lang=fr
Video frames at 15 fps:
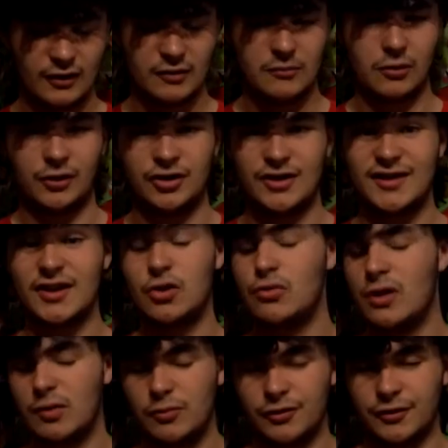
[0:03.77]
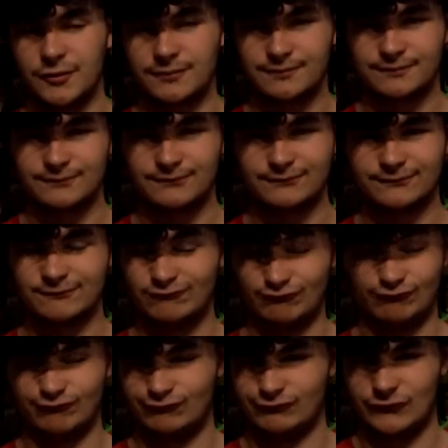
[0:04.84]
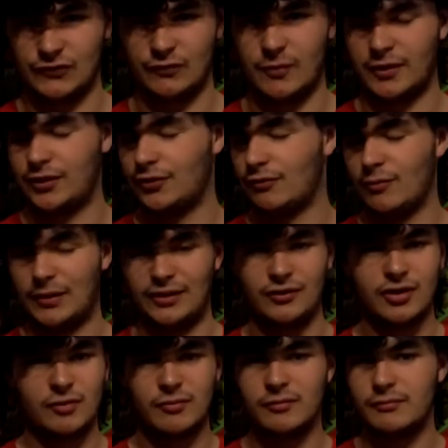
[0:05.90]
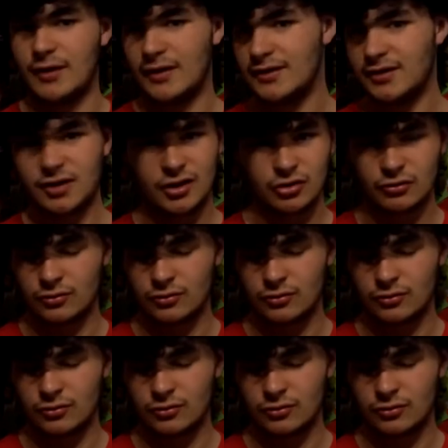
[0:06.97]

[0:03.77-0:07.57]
Bon, déjà, c'est quoi un mod on va, sur, sur les bonnes bases déjà